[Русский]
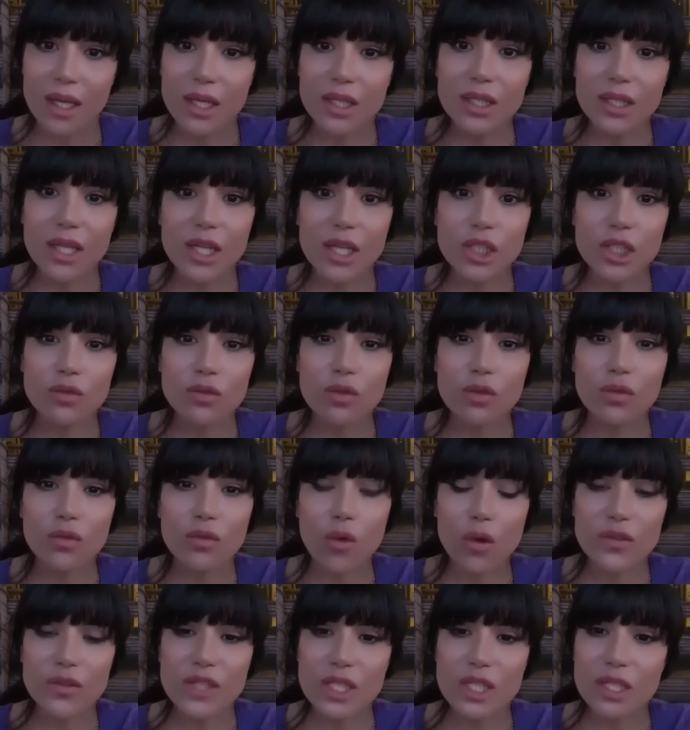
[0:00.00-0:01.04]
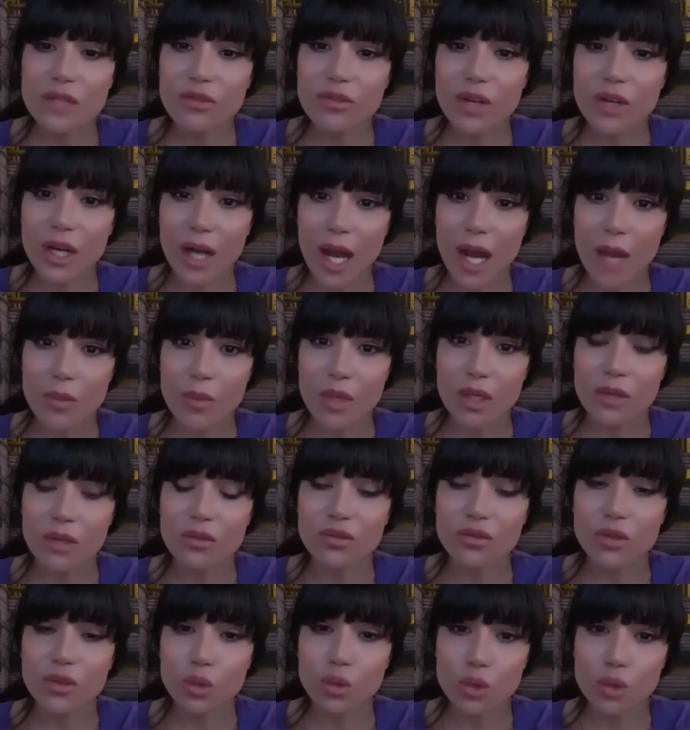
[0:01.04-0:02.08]
Я живу вовсе не в храме,
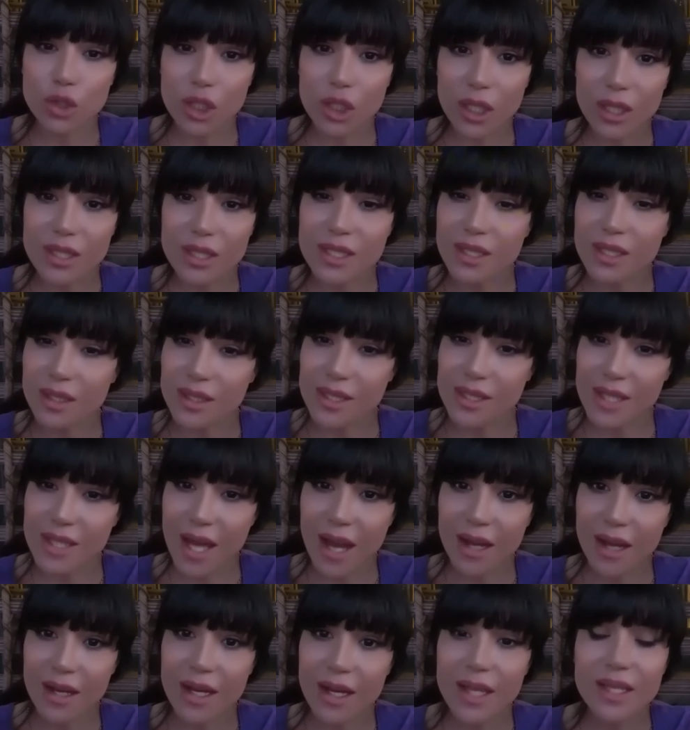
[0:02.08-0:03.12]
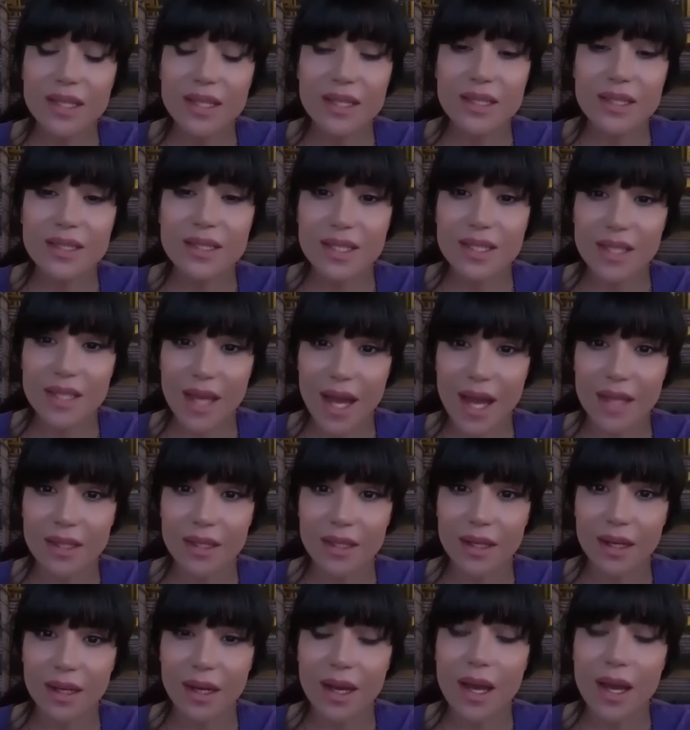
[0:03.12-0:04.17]
в душах, сердцах и
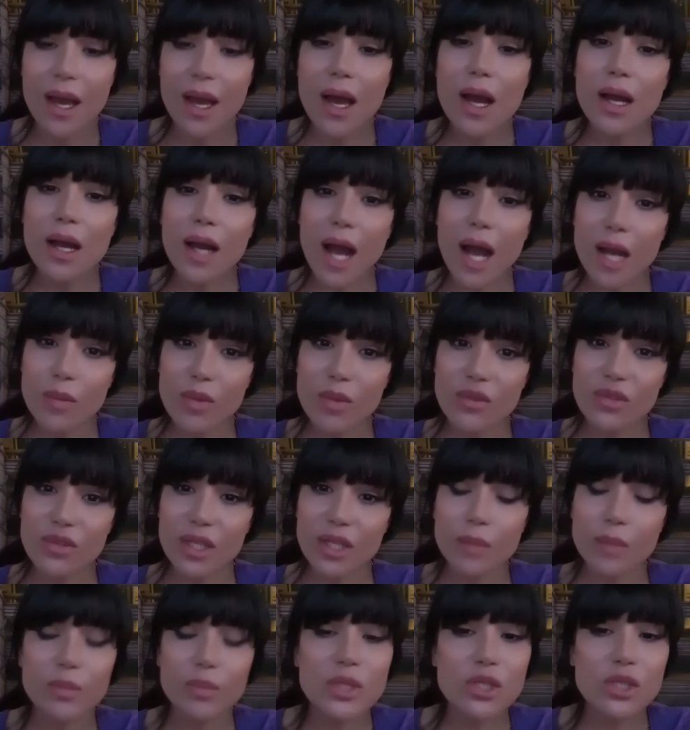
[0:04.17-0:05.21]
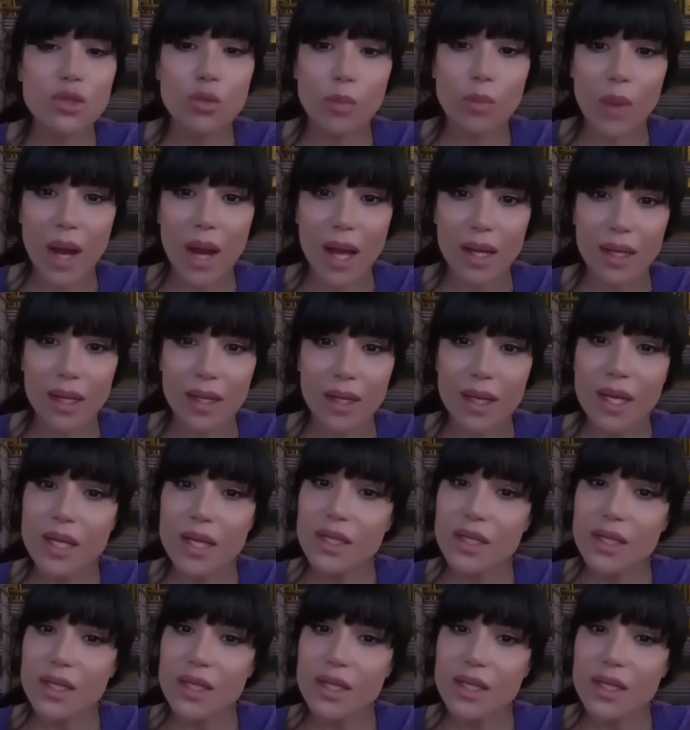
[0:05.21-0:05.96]
деяниях. Как бы вы ни поступали,